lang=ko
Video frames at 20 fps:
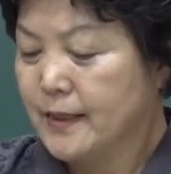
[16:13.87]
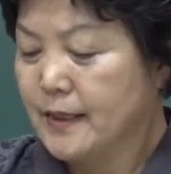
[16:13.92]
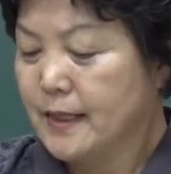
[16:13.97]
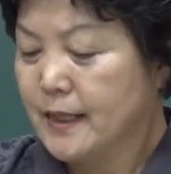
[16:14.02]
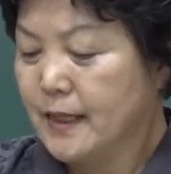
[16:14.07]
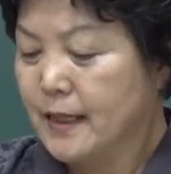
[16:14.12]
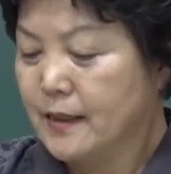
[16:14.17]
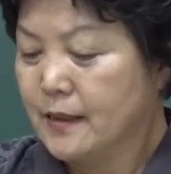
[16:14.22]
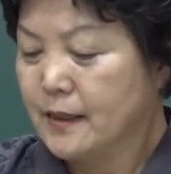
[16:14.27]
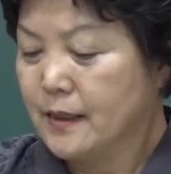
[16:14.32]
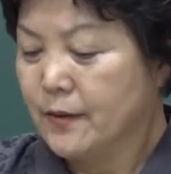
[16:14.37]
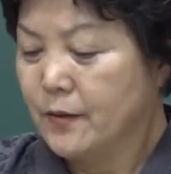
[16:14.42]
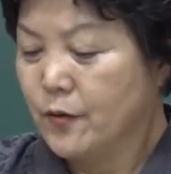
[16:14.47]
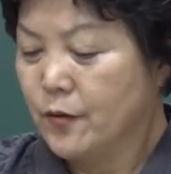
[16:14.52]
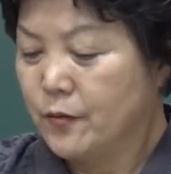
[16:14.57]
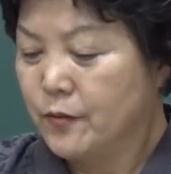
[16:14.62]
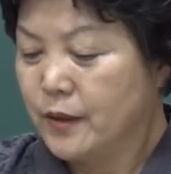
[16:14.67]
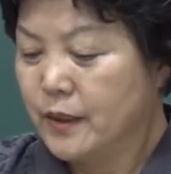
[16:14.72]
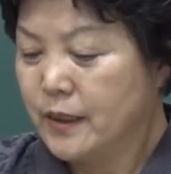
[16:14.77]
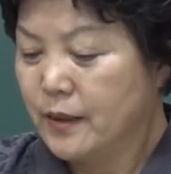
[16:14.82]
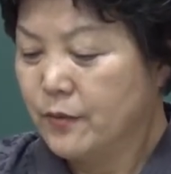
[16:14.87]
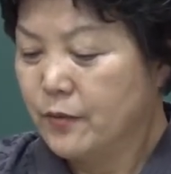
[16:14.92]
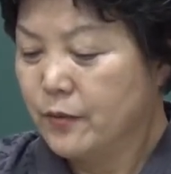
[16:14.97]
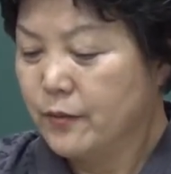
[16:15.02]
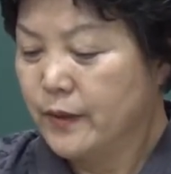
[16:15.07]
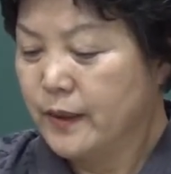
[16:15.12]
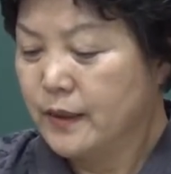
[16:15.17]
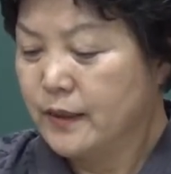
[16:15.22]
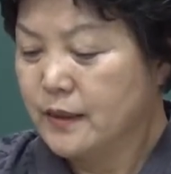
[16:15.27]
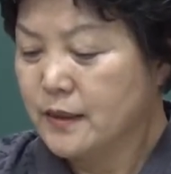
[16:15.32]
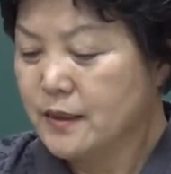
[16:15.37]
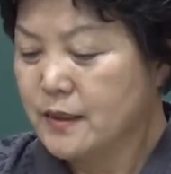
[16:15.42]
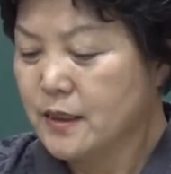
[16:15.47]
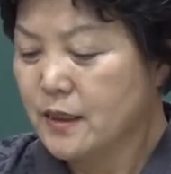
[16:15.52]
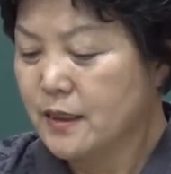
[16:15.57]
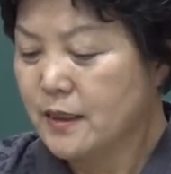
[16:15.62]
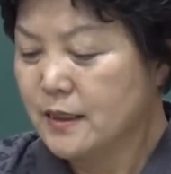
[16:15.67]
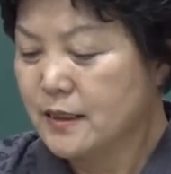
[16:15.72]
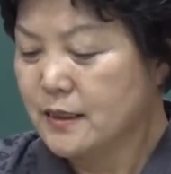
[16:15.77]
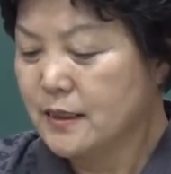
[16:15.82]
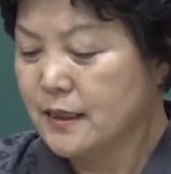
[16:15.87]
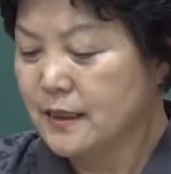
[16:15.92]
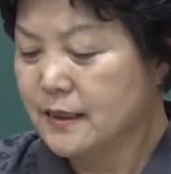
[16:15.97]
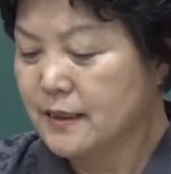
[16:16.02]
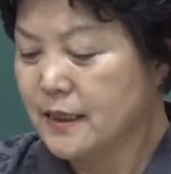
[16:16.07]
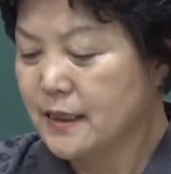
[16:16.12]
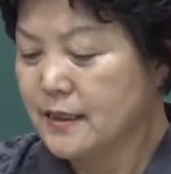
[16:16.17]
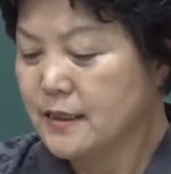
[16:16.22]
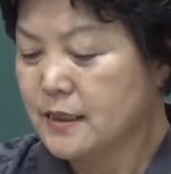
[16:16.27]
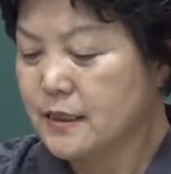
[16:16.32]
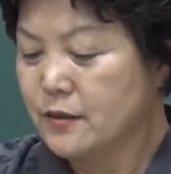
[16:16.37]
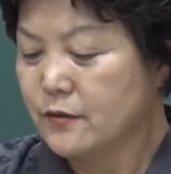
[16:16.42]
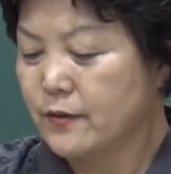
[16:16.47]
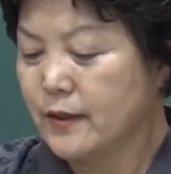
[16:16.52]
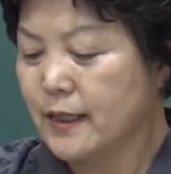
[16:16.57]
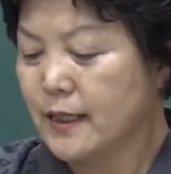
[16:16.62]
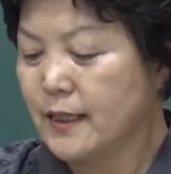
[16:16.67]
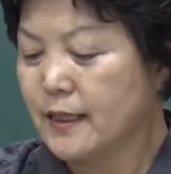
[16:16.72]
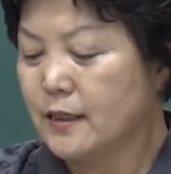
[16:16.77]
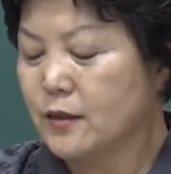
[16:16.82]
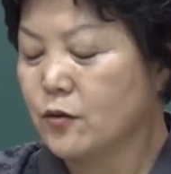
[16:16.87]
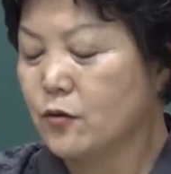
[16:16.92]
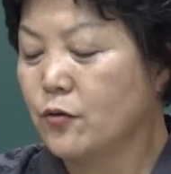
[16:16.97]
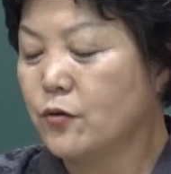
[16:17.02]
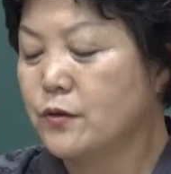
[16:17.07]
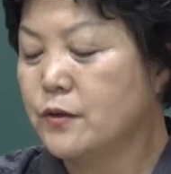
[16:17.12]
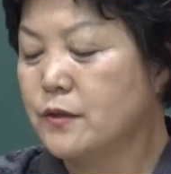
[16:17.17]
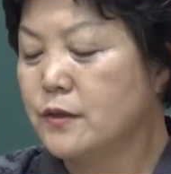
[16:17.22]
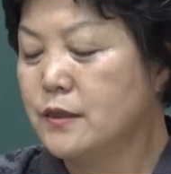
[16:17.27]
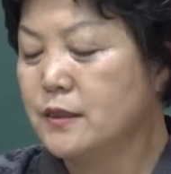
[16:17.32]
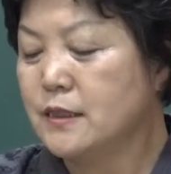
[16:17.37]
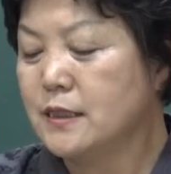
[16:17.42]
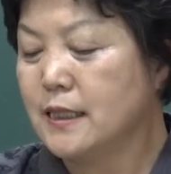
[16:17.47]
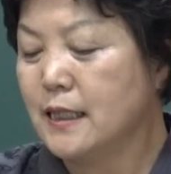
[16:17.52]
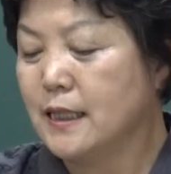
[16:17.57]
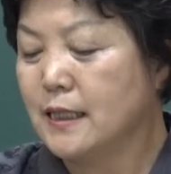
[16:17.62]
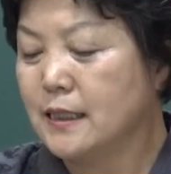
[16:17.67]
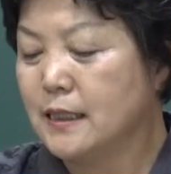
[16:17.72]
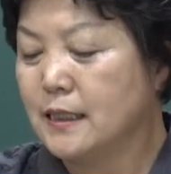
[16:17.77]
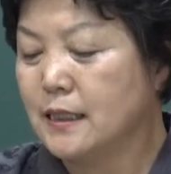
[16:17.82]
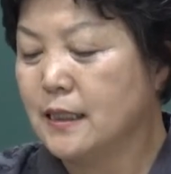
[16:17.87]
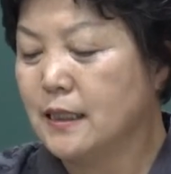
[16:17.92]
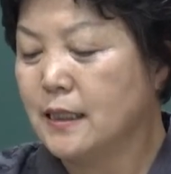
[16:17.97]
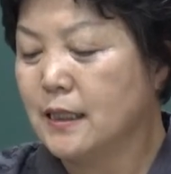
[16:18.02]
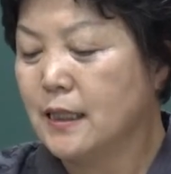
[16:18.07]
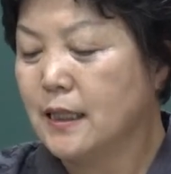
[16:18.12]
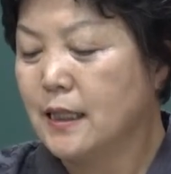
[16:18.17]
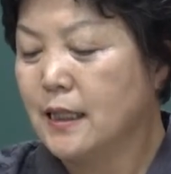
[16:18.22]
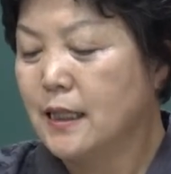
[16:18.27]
자, 그 다음 그 밑에 보면은 절제 채시왈 돈자는